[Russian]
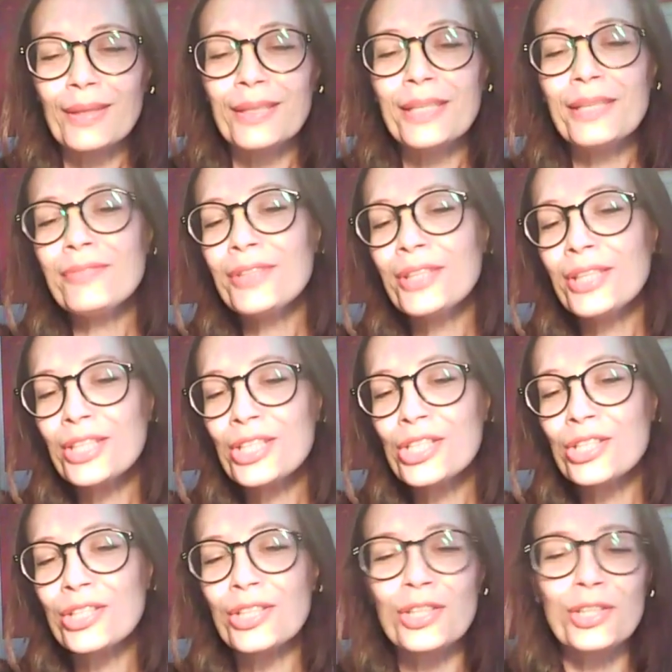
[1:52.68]
ни
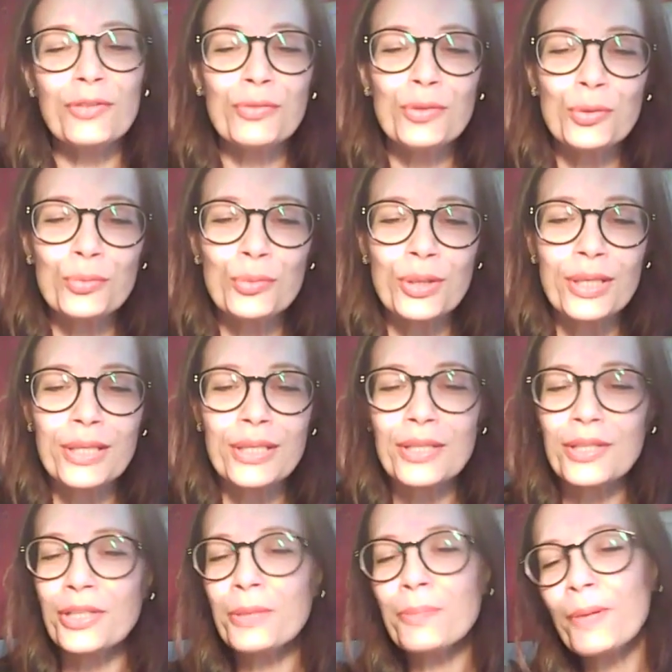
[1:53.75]
внешне, ни
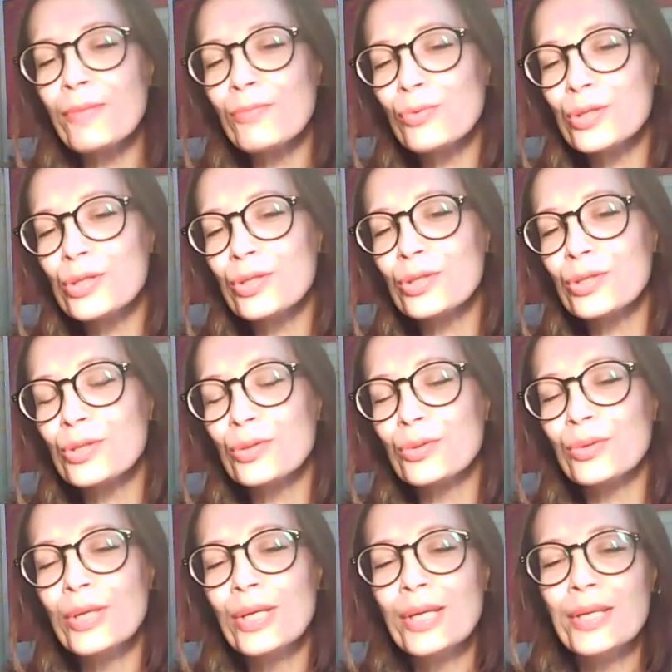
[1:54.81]
внутренне, ни по
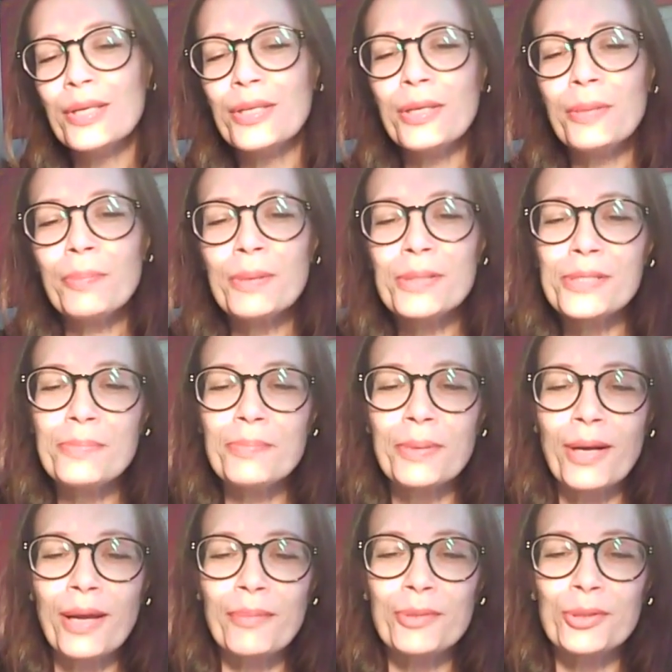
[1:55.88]
возрасту, ни по
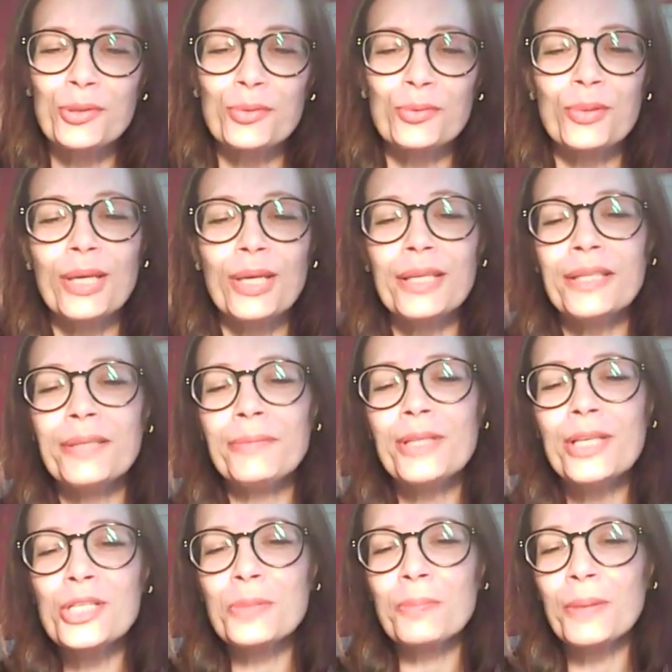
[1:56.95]
темпераменту, да, ни
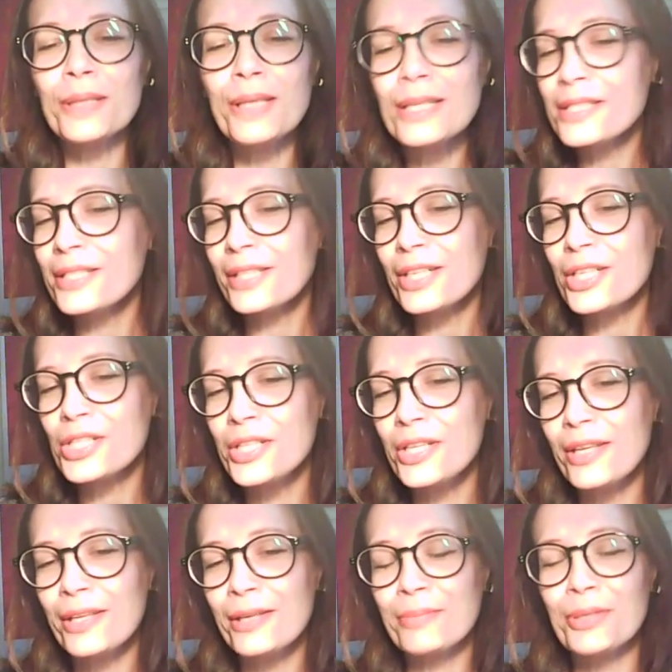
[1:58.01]
даже по дате
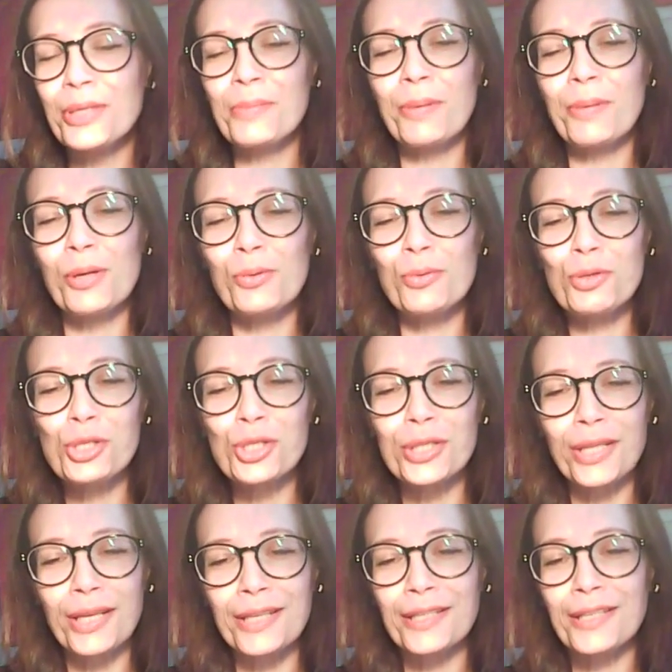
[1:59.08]
рождения мы не похожи
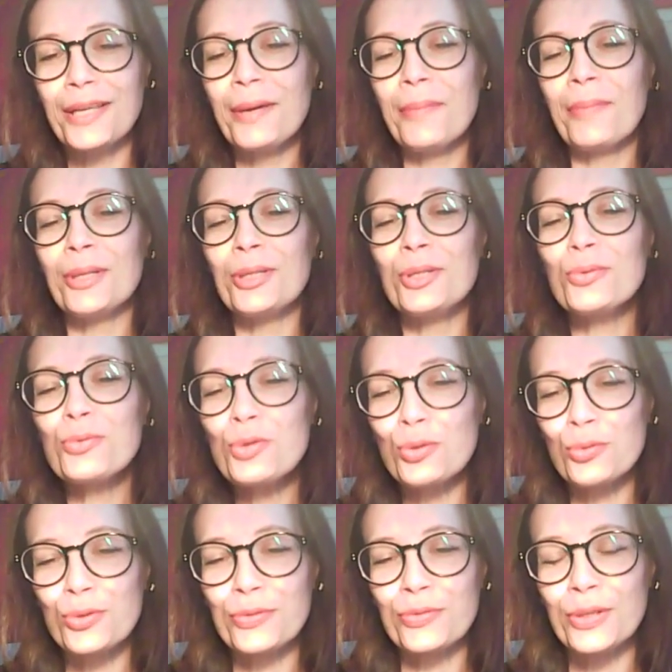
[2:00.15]
на
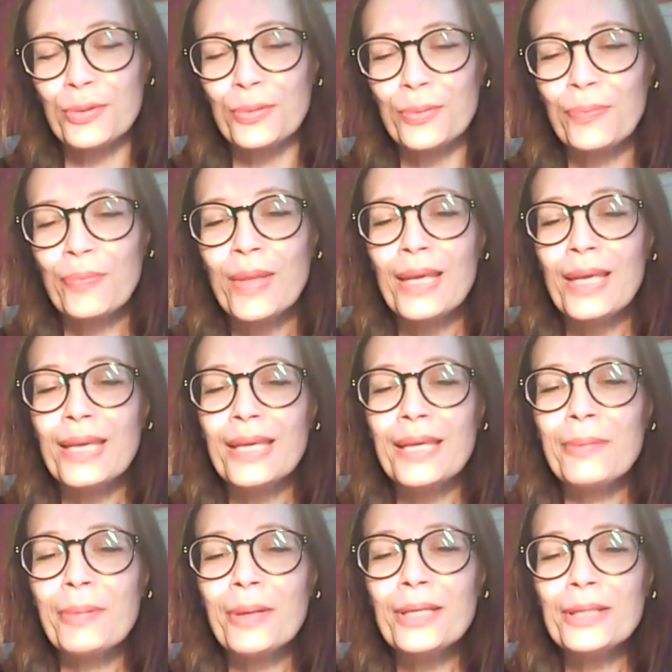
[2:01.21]
подружку свою.
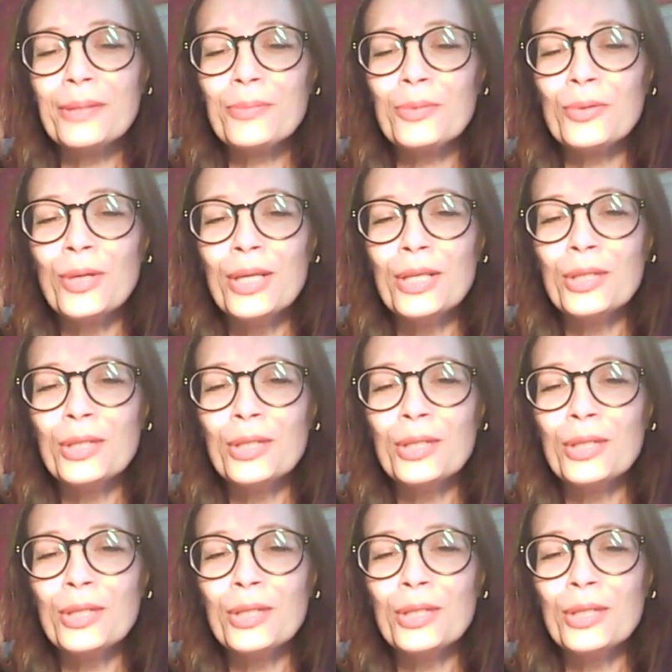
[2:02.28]
И поэтому